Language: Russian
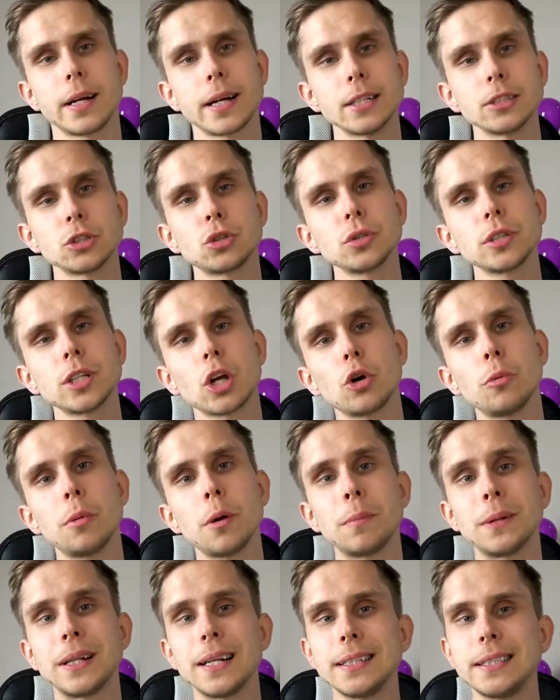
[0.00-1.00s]
К концу
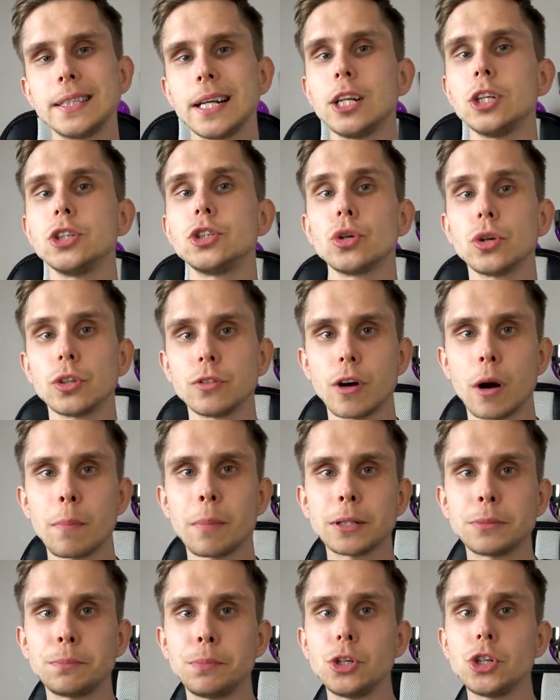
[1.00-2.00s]
зарубы подлетели еще два
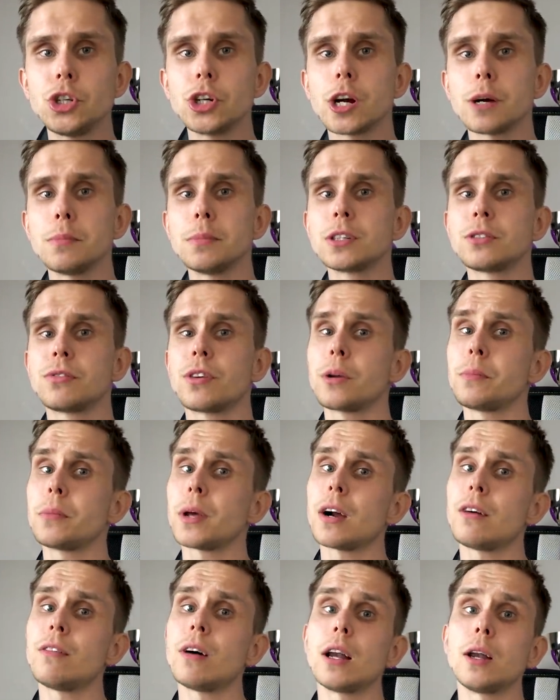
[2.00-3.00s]
подписчика, мы
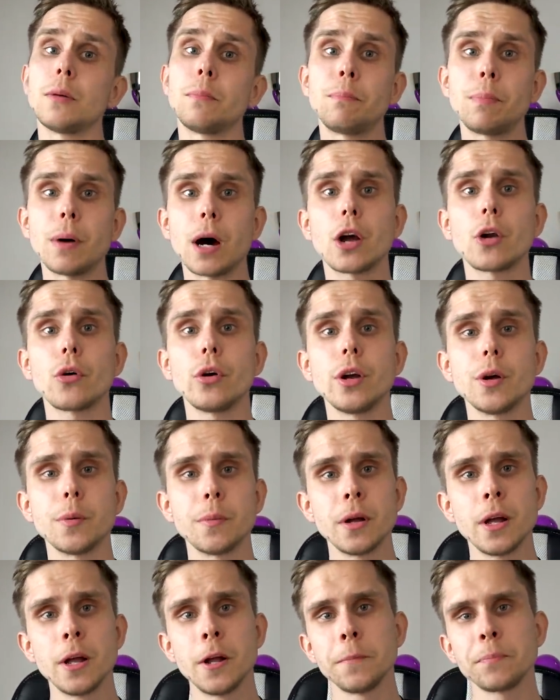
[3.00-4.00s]
сформировали пару
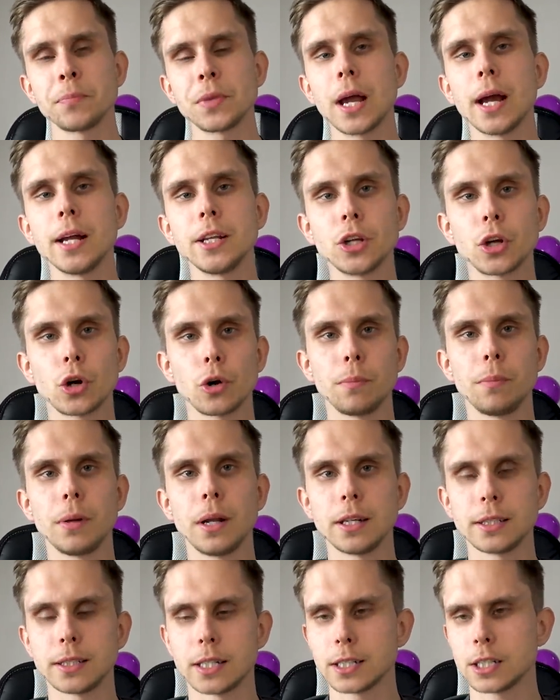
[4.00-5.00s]
им, и они
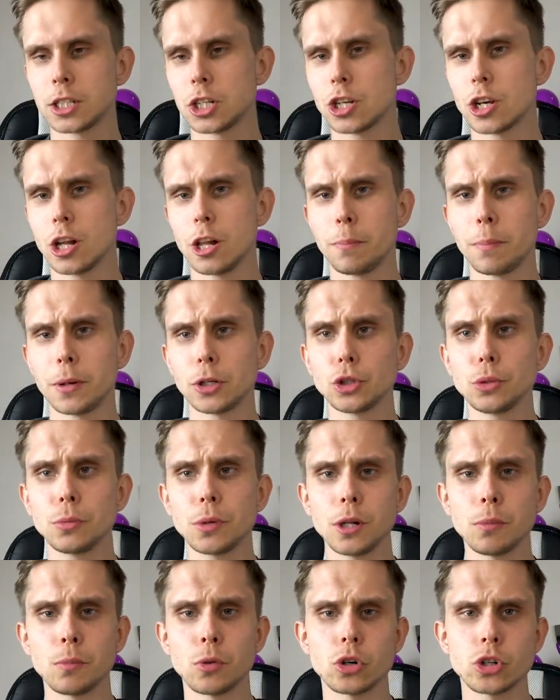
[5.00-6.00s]
рубились. Я сначала
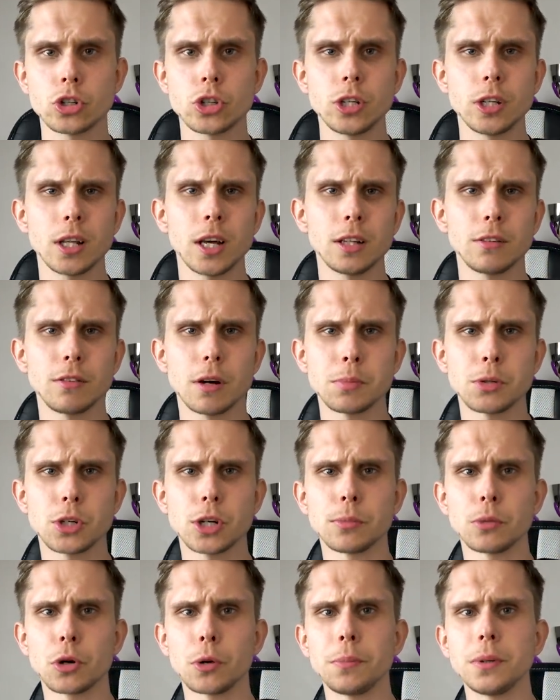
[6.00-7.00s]
подумал, может не надо вообще
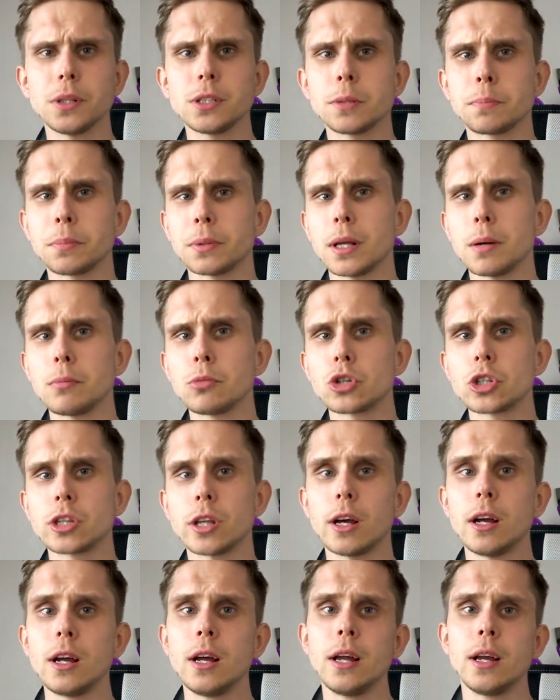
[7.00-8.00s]
им рубиться, потому
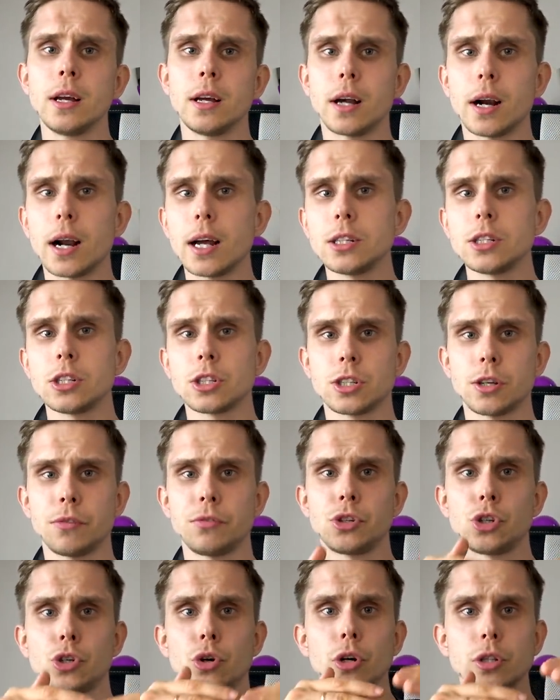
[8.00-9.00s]
что разница в
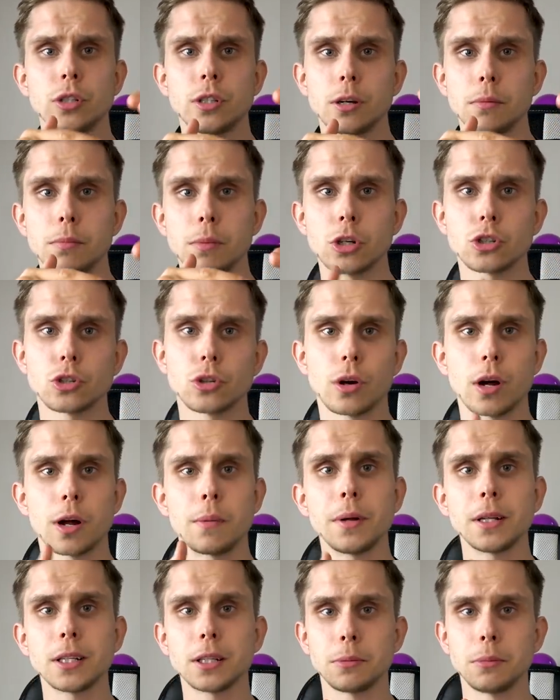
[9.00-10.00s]
счете между
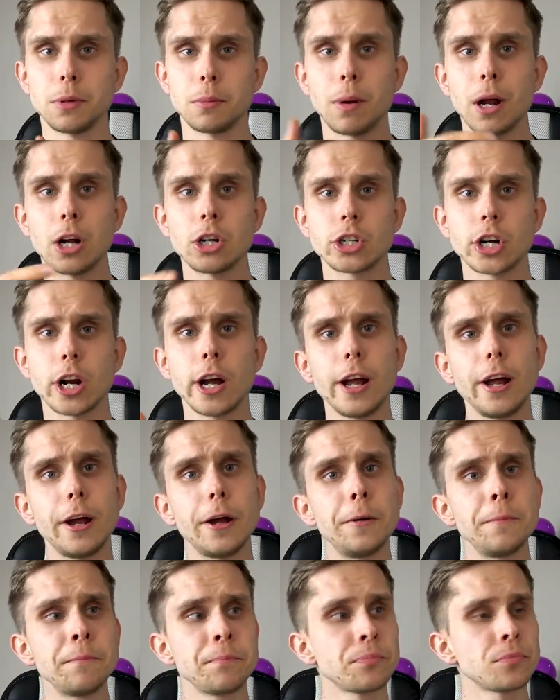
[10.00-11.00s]
командами
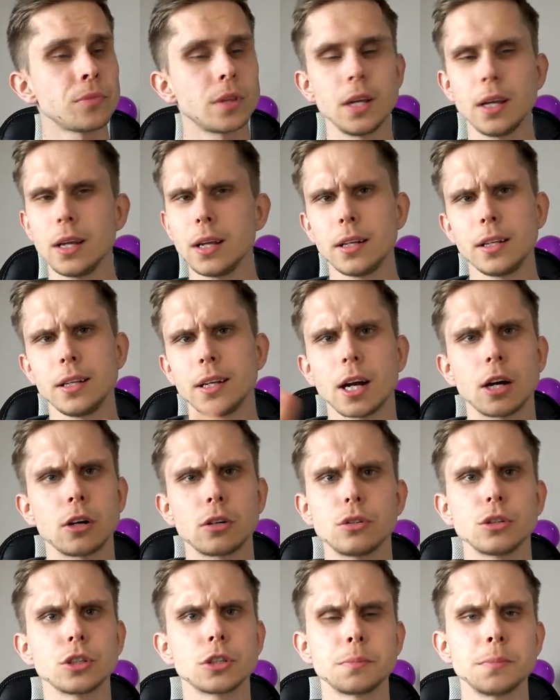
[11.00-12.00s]
большая, и
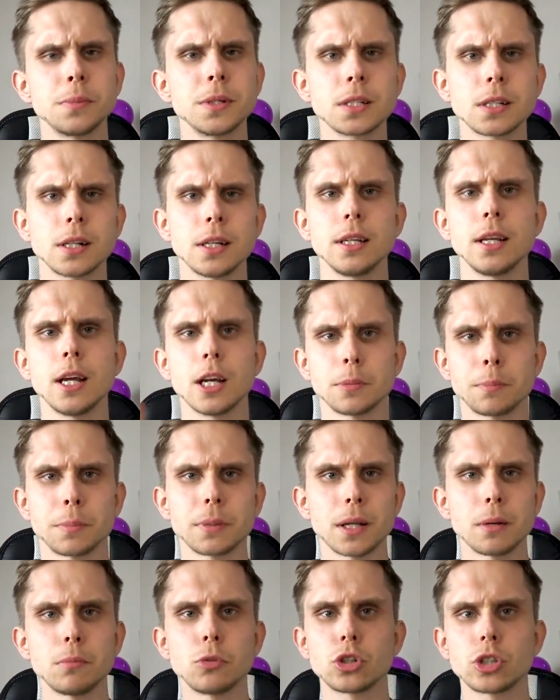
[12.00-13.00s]
никакого смысла нет,
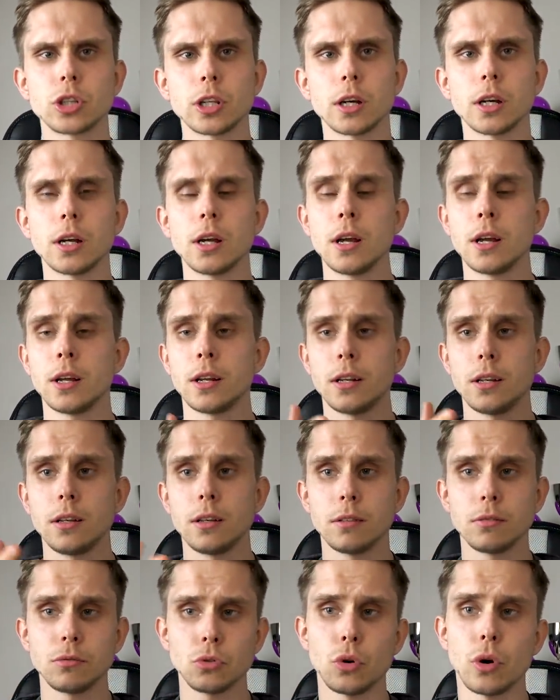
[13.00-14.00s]
потому что,
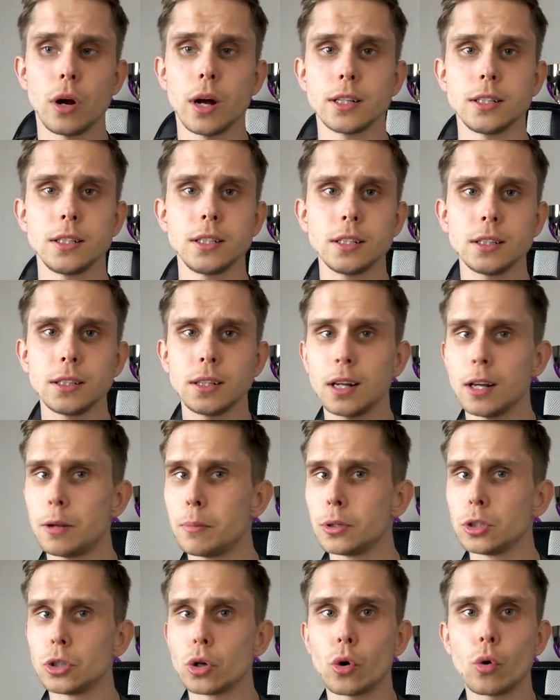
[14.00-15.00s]
ну, один
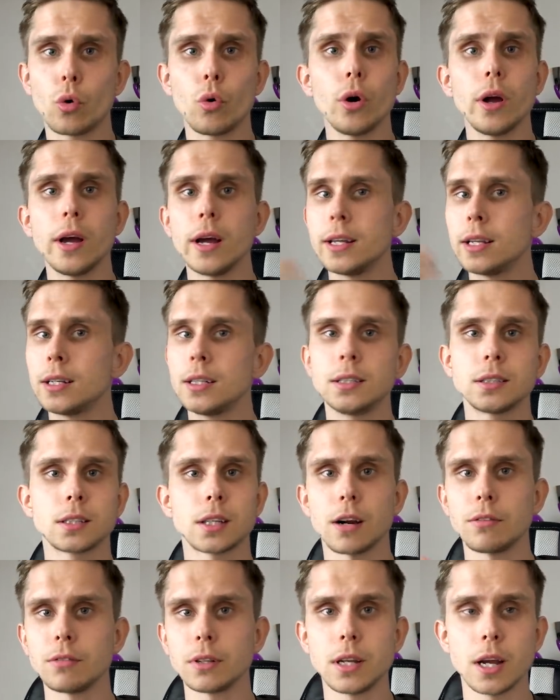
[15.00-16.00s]
либо другой, они не
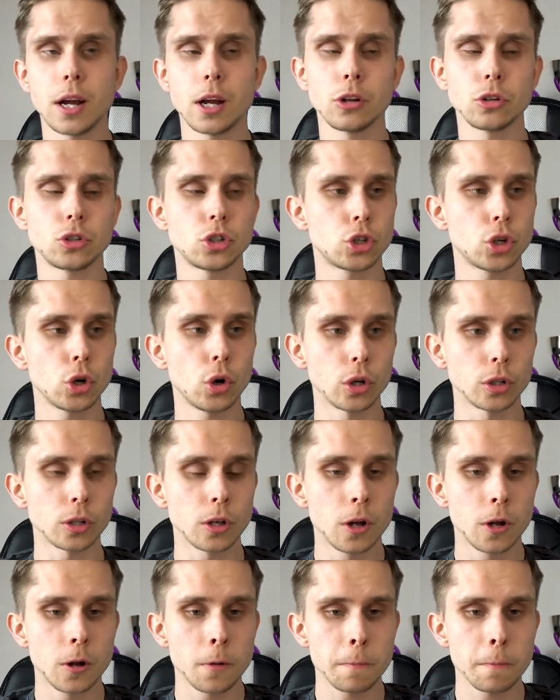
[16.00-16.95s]
сравняют счет.